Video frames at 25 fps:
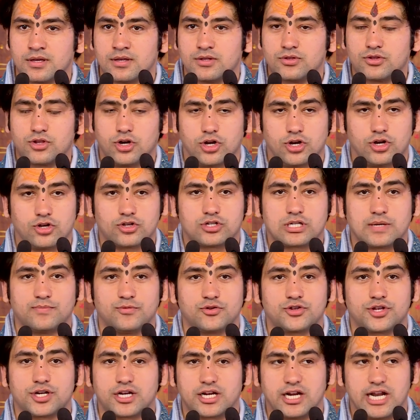दोनों
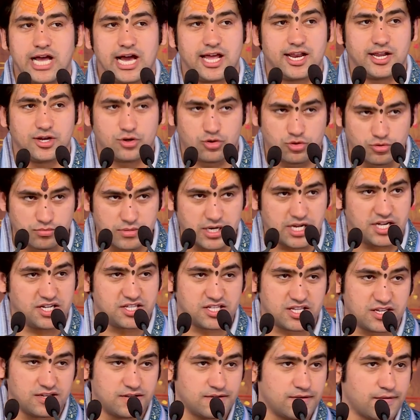समुद्र किनारे घूम रहे
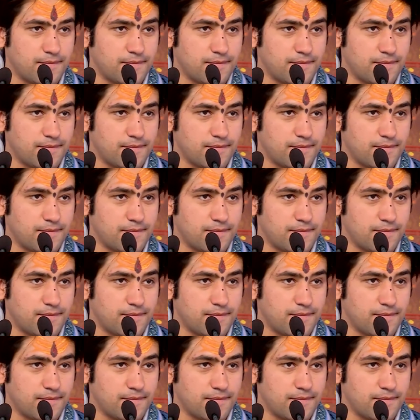थे